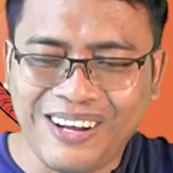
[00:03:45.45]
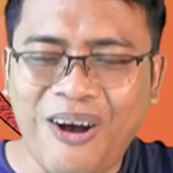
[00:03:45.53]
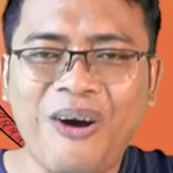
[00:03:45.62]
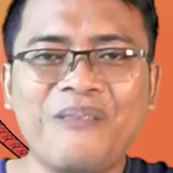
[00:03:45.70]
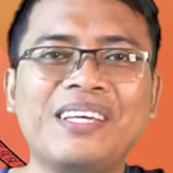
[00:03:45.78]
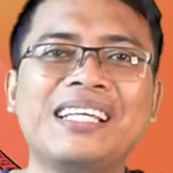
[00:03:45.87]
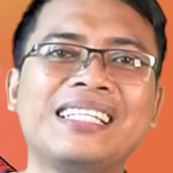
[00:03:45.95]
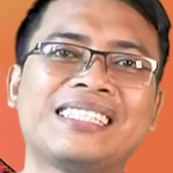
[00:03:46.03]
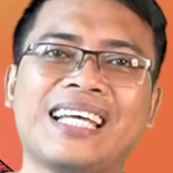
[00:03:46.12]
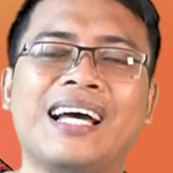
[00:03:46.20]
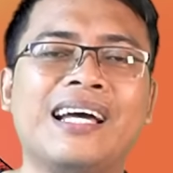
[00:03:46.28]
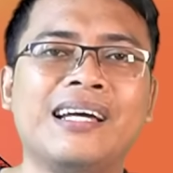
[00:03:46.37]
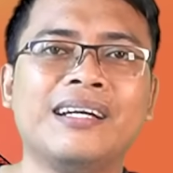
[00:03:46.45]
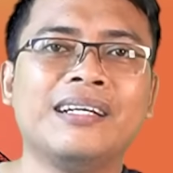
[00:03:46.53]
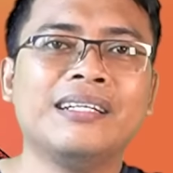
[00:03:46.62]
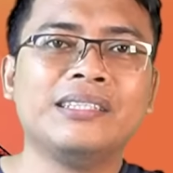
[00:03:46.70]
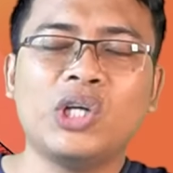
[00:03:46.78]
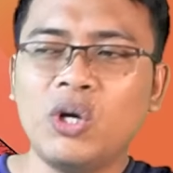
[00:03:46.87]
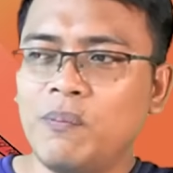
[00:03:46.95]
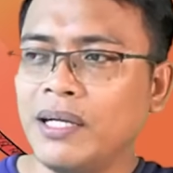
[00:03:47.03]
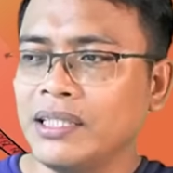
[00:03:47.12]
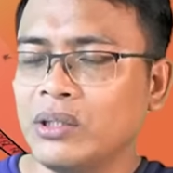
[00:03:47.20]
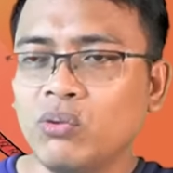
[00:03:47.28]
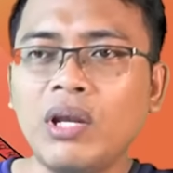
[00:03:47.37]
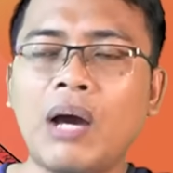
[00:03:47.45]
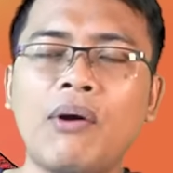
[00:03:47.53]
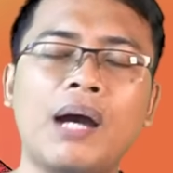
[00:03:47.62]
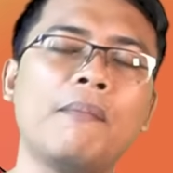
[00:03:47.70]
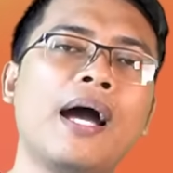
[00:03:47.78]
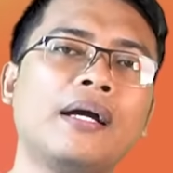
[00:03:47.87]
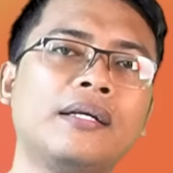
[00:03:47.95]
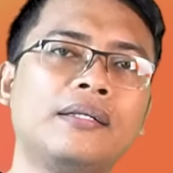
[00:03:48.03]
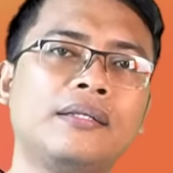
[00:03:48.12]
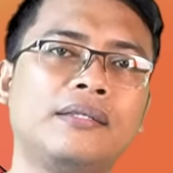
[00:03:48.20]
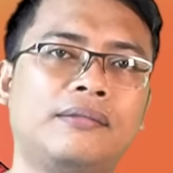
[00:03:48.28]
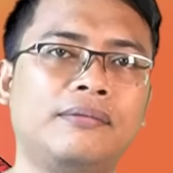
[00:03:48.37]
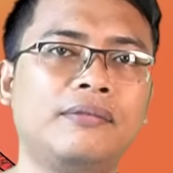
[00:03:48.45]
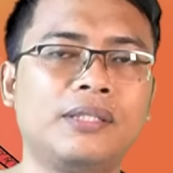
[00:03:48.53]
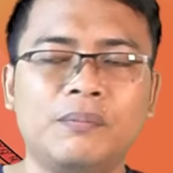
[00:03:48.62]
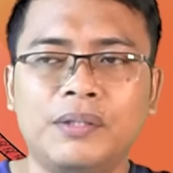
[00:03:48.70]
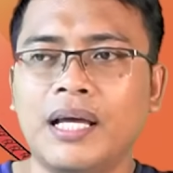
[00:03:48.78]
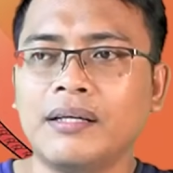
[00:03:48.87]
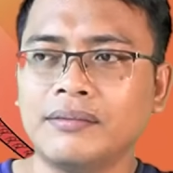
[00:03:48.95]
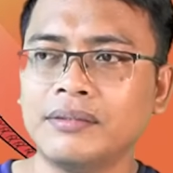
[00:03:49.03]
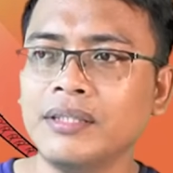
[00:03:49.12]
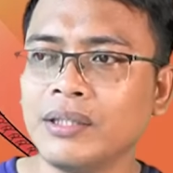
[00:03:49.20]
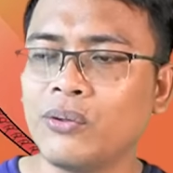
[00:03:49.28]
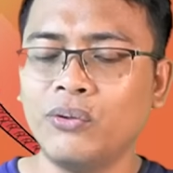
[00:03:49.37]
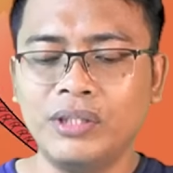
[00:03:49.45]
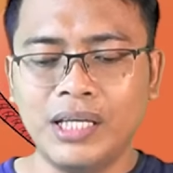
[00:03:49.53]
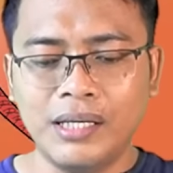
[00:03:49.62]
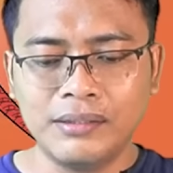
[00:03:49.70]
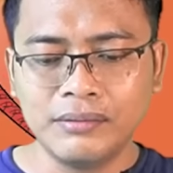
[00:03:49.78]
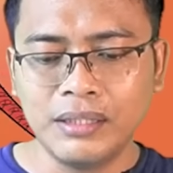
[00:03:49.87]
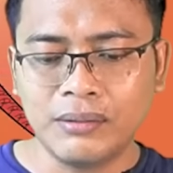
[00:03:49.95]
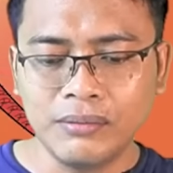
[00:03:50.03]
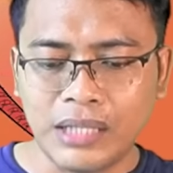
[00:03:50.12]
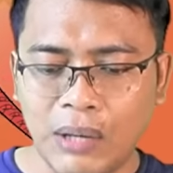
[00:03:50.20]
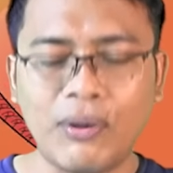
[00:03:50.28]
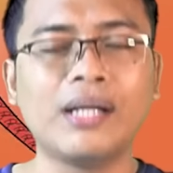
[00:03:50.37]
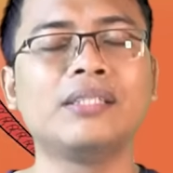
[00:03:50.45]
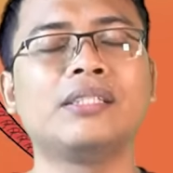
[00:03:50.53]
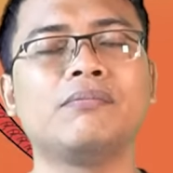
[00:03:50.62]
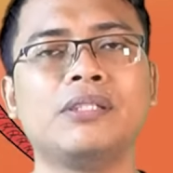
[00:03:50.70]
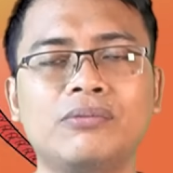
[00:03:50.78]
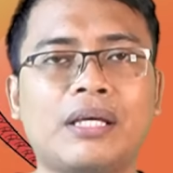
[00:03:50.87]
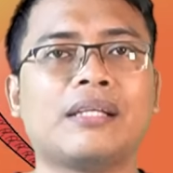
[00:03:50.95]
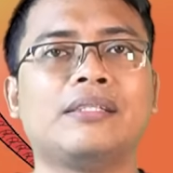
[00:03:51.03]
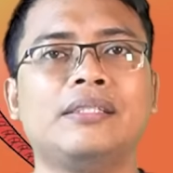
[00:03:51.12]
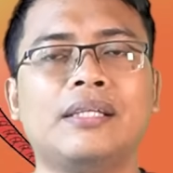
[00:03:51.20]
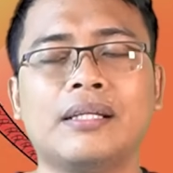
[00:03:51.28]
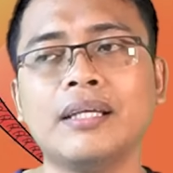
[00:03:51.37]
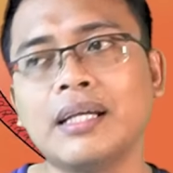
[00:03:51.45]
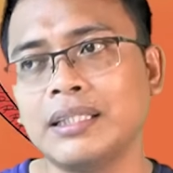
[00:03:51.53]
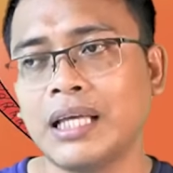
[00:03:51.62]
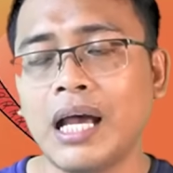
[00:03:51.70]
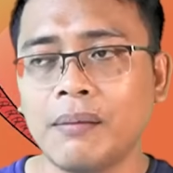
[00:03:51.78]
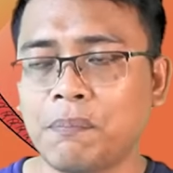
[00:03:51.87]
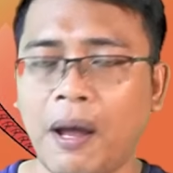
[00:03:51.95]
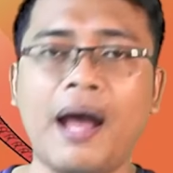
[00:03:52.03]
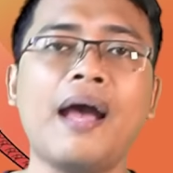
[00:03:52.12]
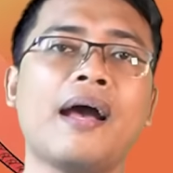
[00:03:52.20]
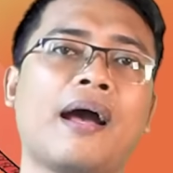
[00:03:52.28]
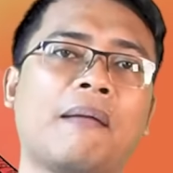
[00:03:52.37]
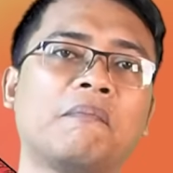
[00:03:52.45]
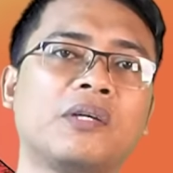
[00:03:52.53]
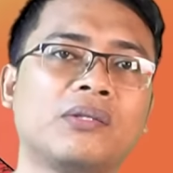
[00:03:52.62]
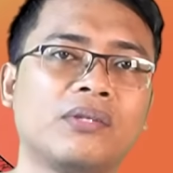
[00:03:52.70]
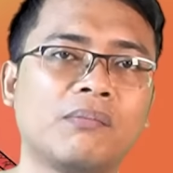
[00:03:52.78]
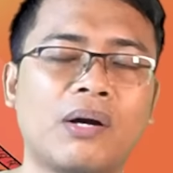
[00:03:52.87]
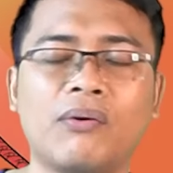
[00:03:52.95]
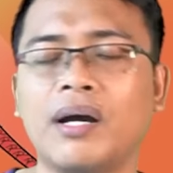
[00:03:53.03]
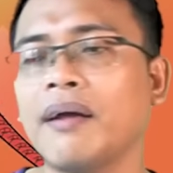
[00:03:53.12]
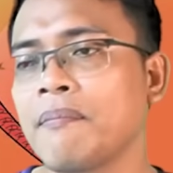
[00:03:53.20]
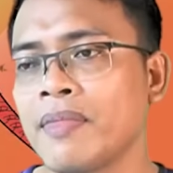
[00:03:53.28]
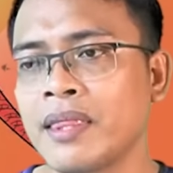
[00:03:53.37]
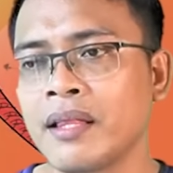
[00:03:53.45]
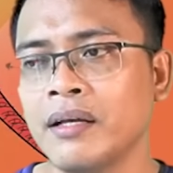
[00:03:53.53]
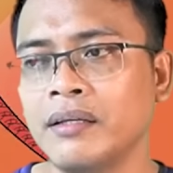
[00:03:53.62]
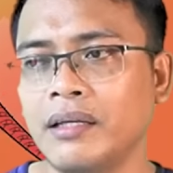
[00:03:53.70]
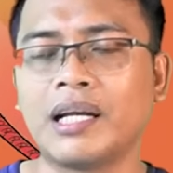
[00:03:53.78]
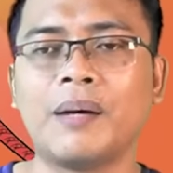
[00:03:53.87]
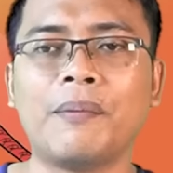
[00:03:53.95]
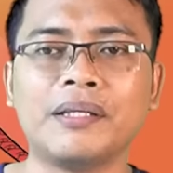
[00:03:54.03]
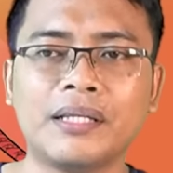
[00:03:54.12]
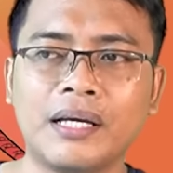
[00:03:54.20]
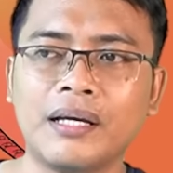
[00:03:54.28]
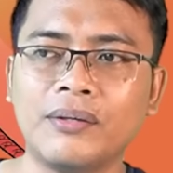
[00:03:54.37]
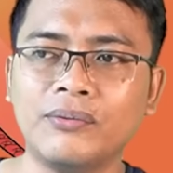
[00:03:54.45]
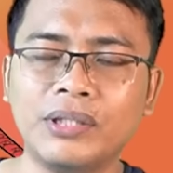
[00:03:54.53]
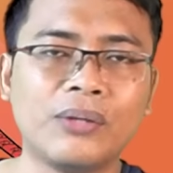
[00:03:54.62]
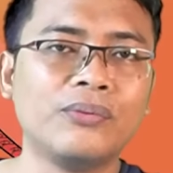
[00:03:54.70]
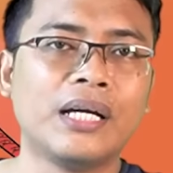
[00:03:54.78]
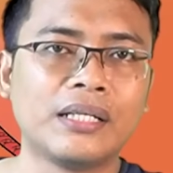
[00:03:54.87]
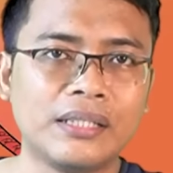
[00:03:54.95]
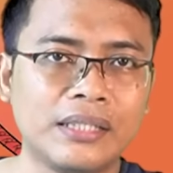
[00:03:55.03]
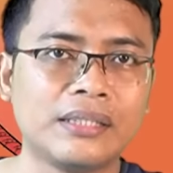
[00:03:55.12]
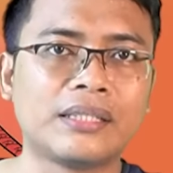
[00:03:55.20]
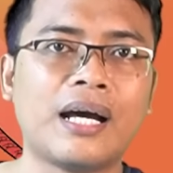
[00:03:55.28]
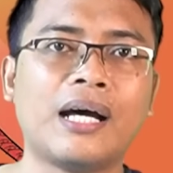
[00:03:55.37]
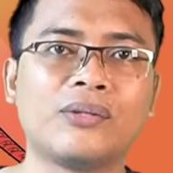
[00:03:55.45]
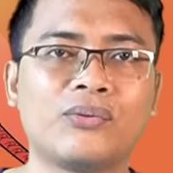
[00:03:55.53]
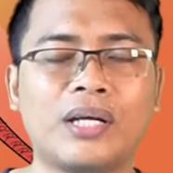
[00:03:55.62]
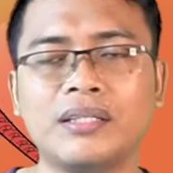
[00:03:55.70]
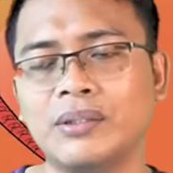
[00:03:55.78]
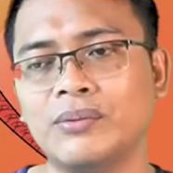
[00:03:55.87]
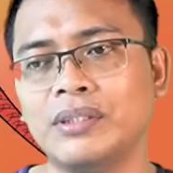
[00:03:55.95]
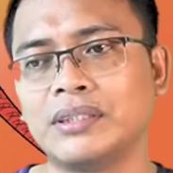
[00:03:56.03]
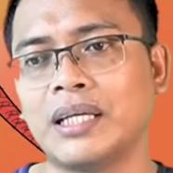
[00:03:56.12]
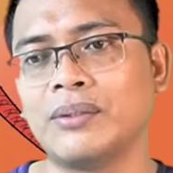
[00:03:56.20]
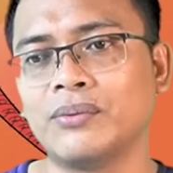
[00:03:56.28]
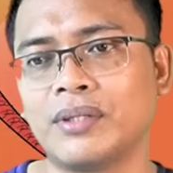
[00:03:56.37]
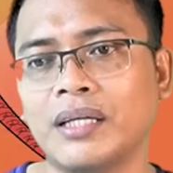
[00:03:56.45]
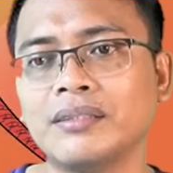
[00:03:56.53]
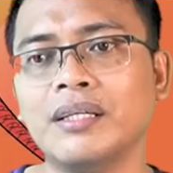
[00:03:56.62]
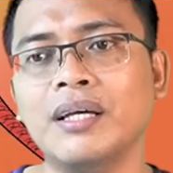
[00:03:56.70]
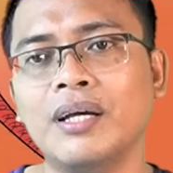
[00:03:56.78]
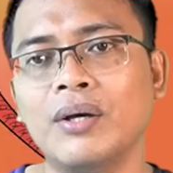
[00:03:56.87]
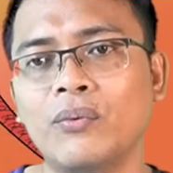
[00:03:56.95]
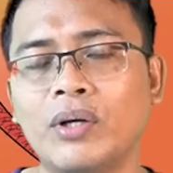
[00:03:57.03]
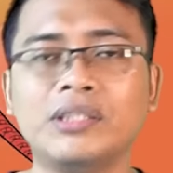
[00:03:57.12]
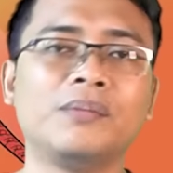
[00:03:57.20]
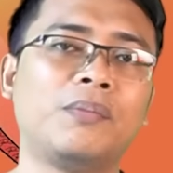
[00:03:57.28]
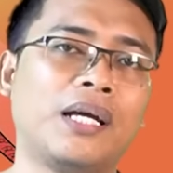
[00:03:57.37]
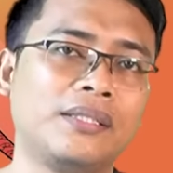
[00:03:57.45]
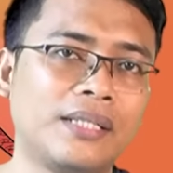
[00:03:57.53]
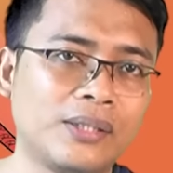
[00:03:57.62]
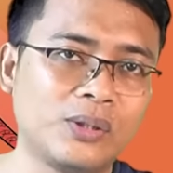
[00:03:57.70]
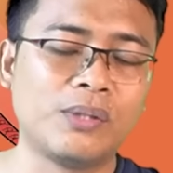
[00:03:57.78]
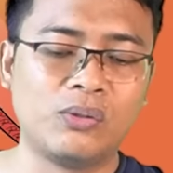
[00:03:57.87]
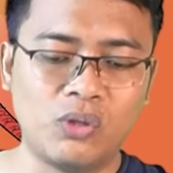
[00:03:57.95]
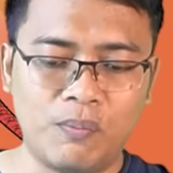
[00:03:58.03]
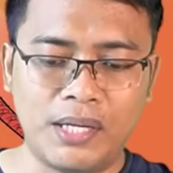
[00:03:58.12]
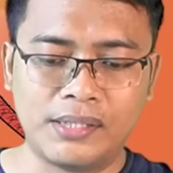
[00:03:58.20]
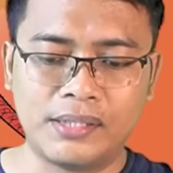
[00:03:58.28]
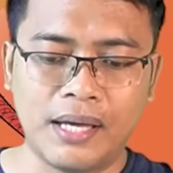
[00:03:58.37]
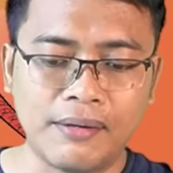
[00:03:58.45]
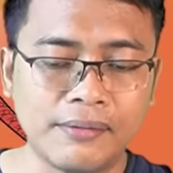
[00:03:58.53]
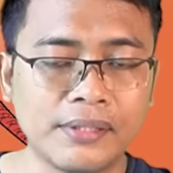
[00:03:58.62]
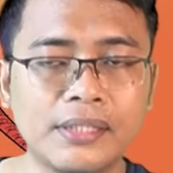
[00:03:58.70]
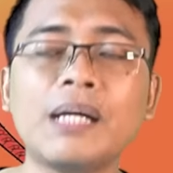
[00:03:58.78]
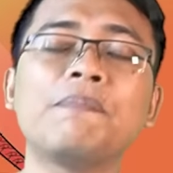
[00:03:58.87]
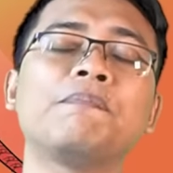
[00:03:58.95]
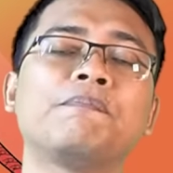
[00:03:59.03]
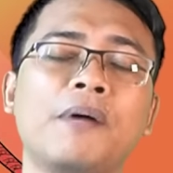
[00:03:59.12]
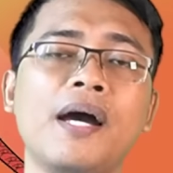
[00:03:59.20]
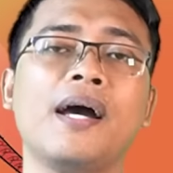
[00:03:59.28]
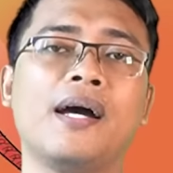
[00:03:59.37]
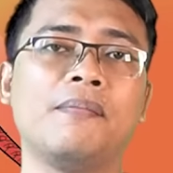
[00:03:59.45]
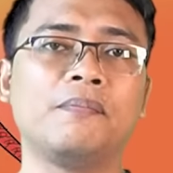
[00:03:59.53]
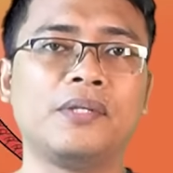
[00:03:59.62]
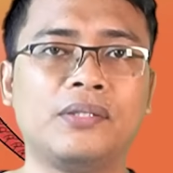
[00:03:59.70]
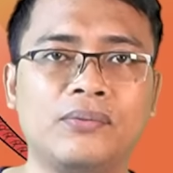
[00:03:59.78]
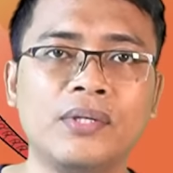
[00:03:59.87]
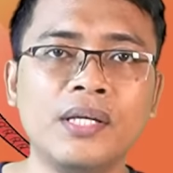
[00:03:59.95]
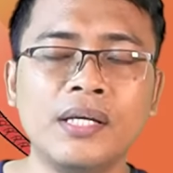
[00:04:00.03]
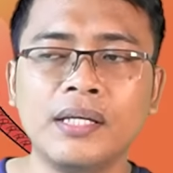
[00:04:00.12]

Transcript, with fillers: Kok bisa? Jawabannya tuh lawak banget gitu. Dibilang kuliah itu nggak wajib, itu tersiar. Ya kita paham gitu ya bahwa yang namanya undang-undang di kita, aturan di Indonesia itu kan wajib belajar cuma 12 tahun. Kita paham gitu.